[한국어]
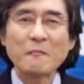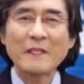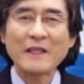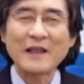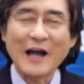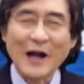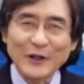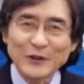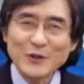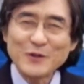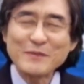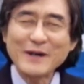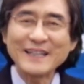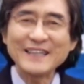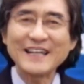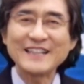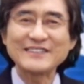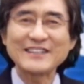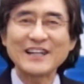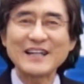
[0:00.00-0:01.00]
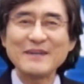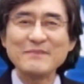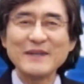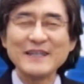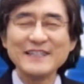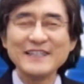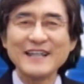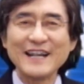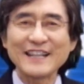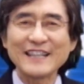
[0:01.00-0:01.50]
강도 만난
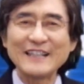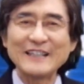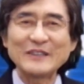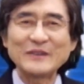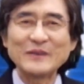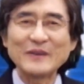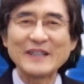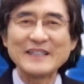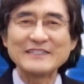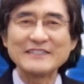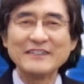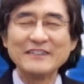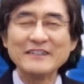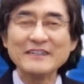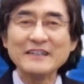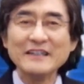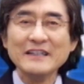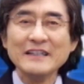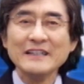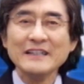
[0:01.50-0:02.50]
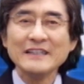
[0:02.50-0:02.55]
사람의 이야기를 통해서